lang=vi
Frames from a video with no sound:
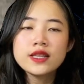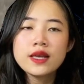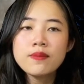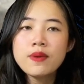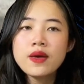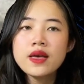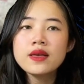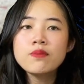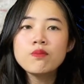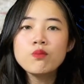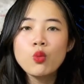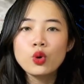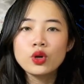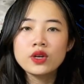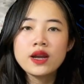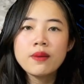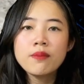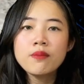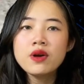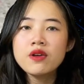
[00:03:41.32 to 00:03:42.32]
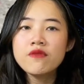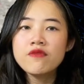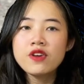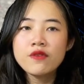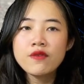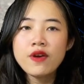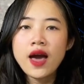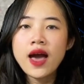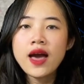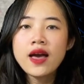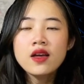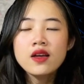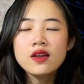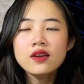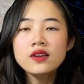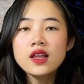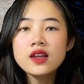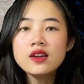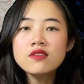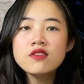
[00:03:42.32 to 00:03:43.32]
CB150 Vera
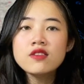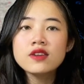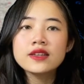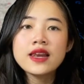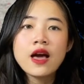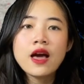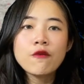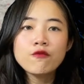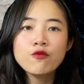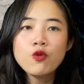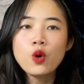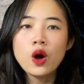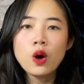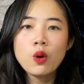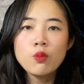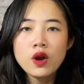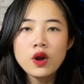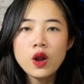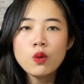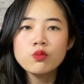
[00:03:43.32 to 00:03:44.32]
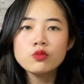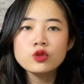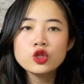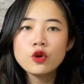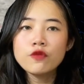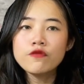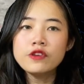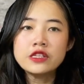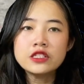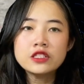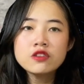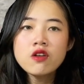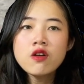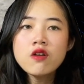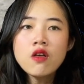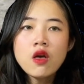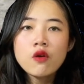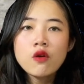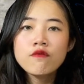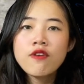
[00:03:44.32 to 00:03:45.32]
lần lượt là phụ ống lồng cho phía trước
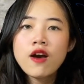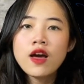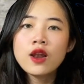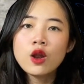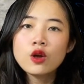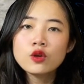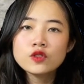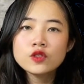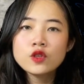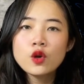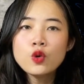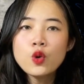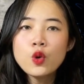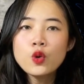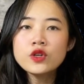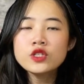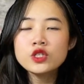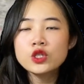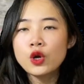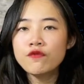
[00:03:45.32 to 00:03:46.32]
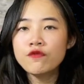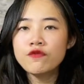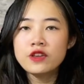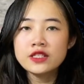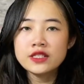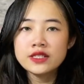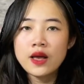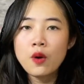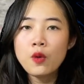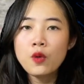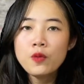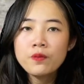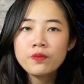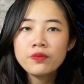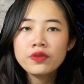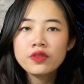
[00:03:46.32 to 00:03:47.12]
và lò xo đôi cho phía sau.